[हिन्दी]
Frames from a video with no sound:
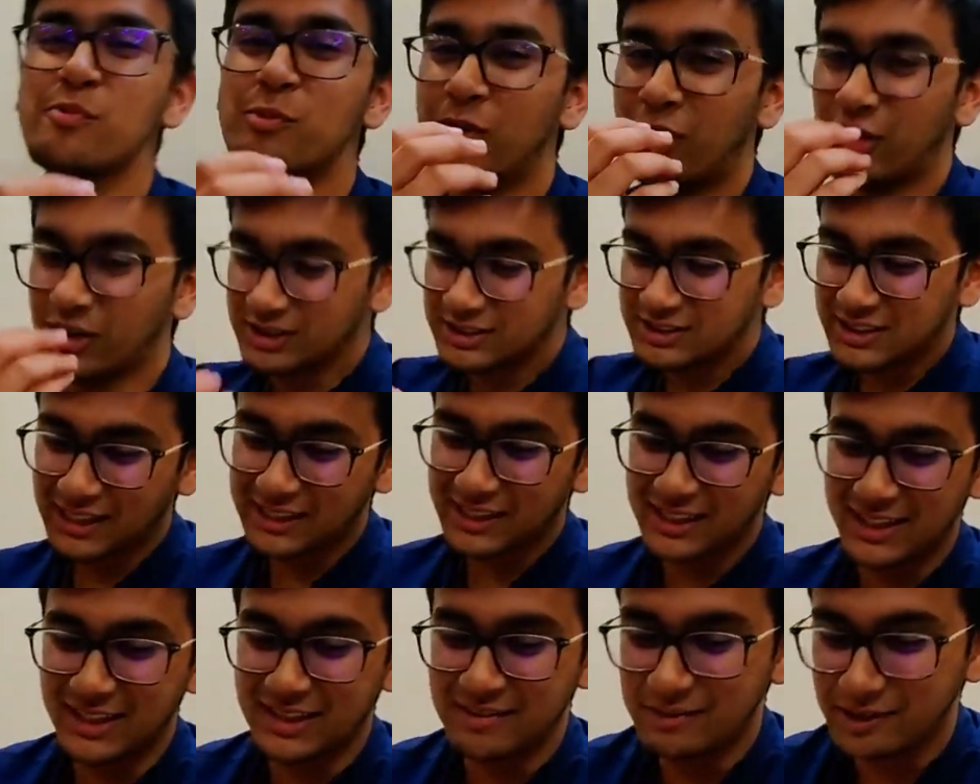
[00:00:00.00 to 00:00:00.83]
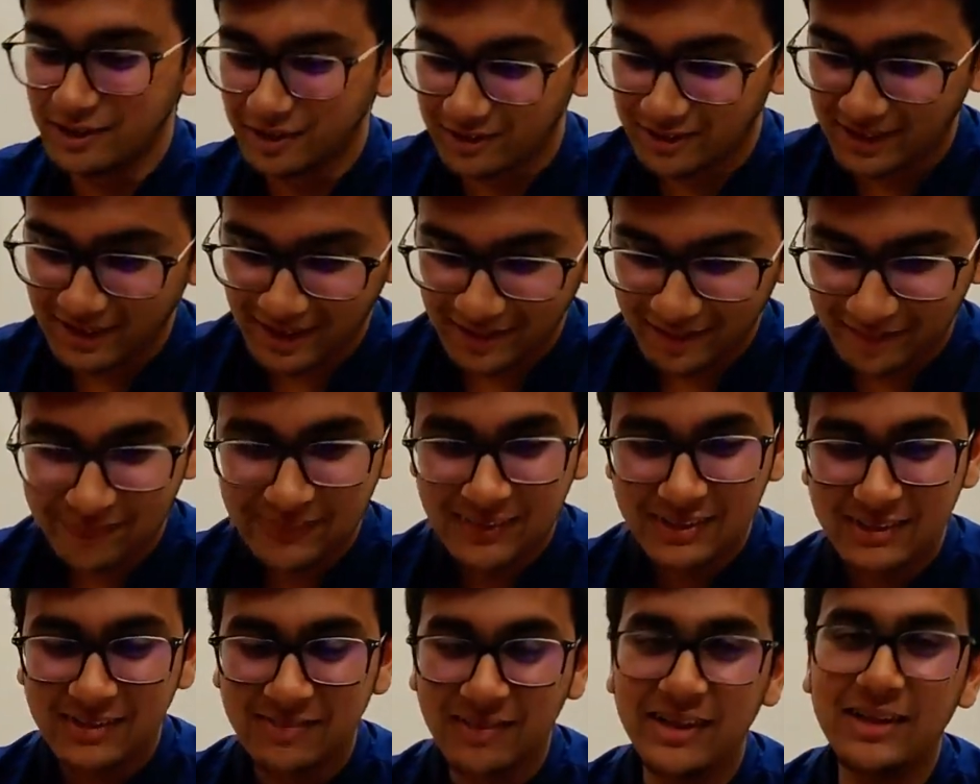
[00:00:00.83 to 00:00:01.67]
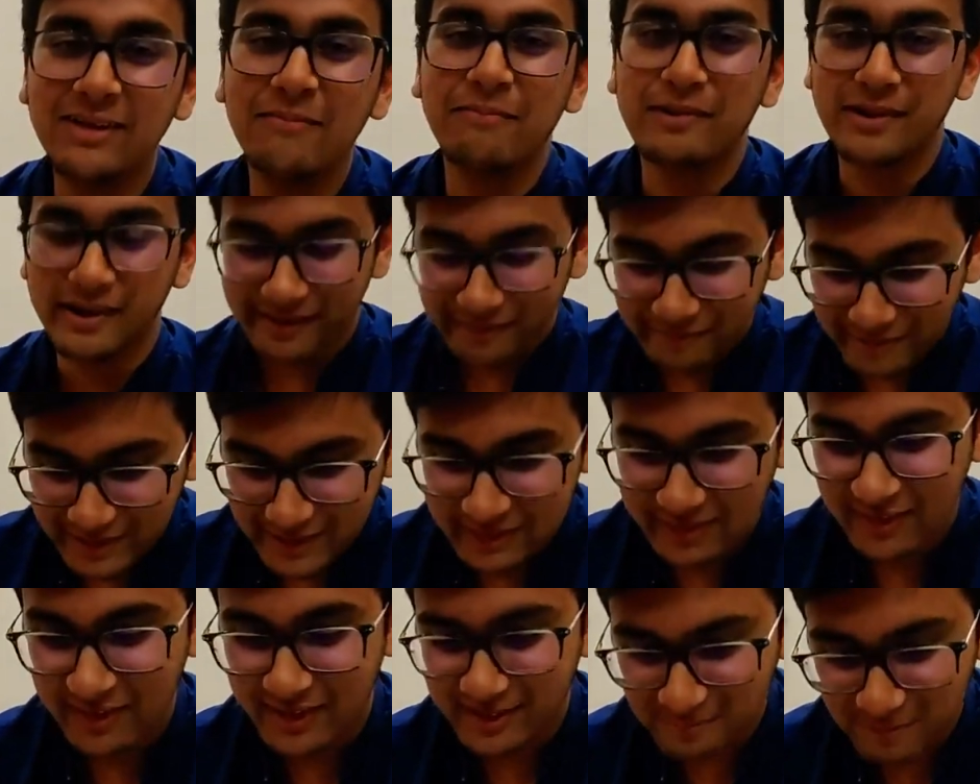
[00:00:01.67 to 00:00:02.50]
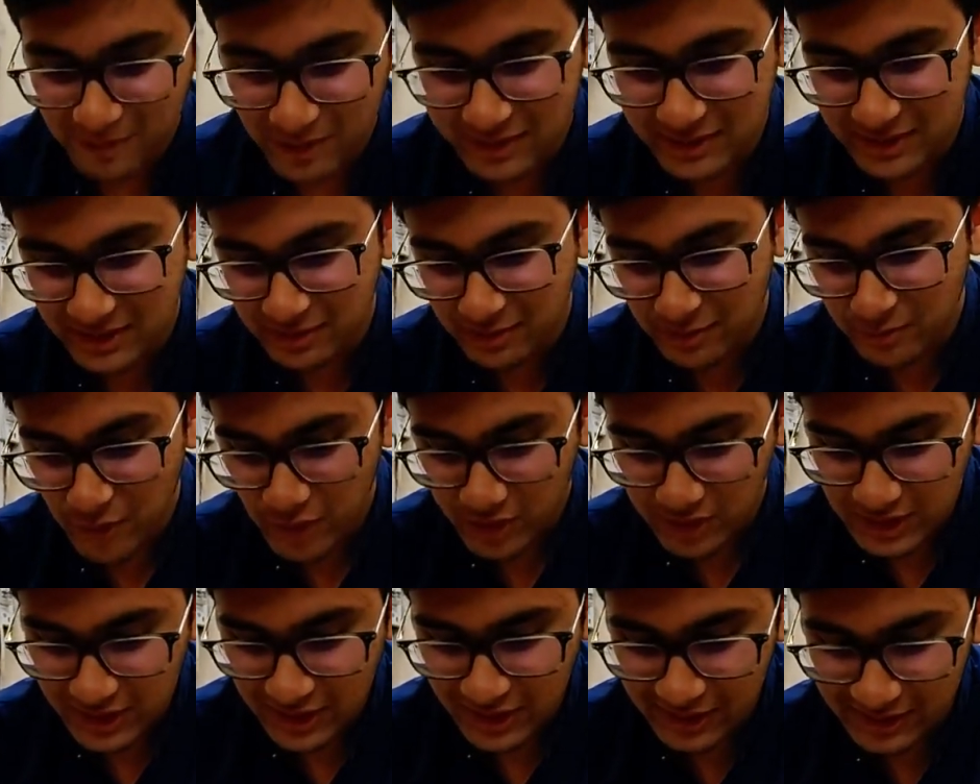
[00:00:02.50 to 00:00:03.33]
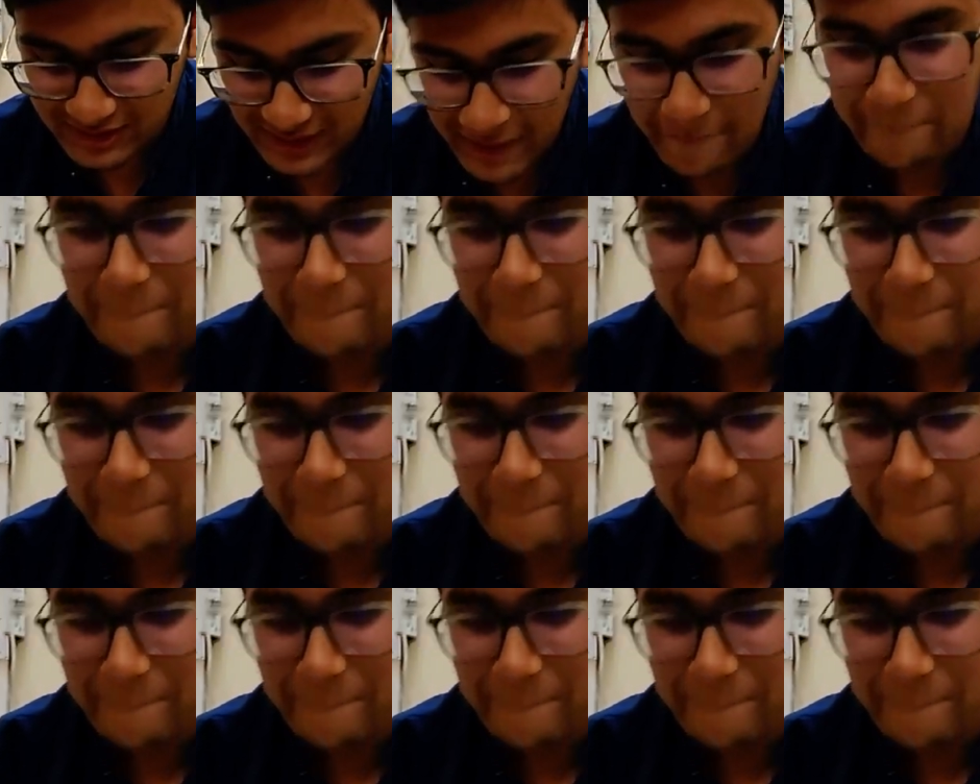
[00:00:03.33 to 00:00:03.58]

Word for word: बहुत ज्यादा गर्मी हो रही है भाई फटाफट थोड़ा अनबॉक्सिंग अनबॉक्सिंग हाँ, तो